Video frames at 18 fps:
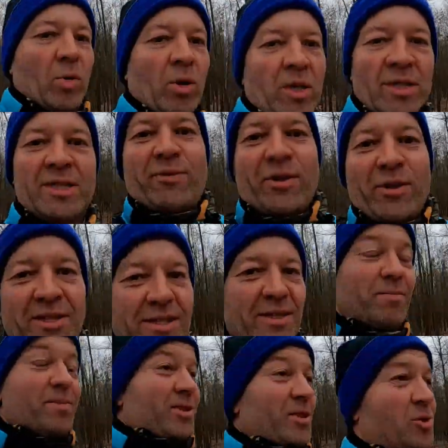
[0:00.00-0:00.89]
Puls von
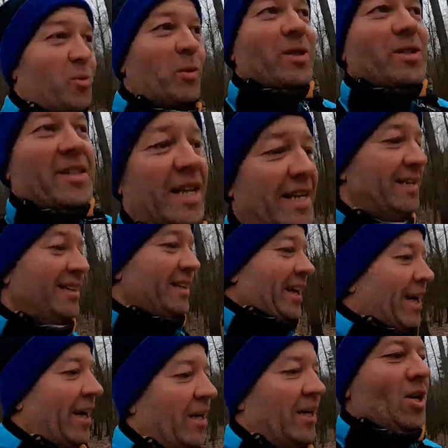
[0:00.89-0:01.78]
70
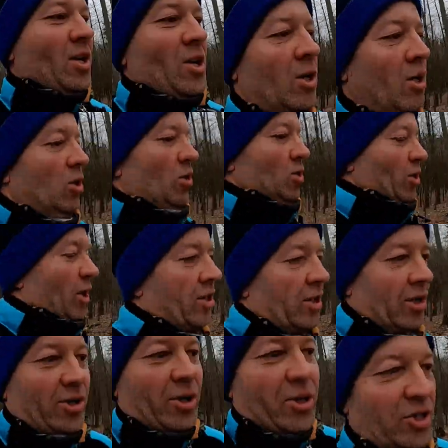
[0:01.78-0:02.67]
Prozent.
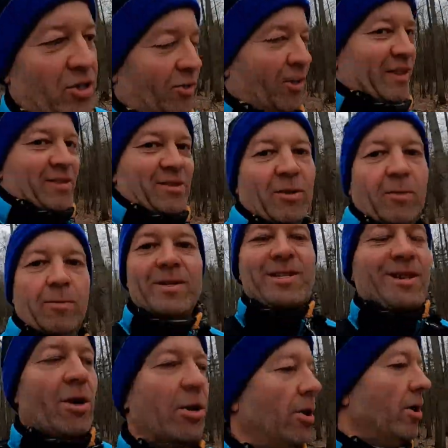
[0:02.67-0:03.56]
Ja, da könnte ich fast noch ein
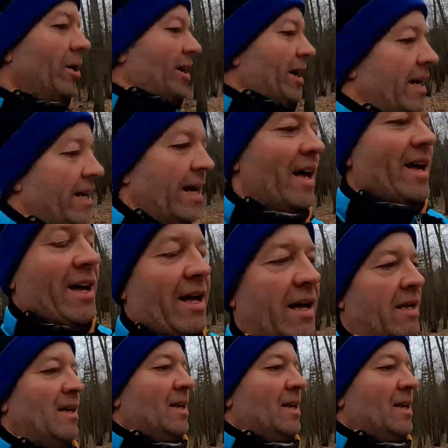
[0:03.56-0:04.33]
bisschen höher gehen.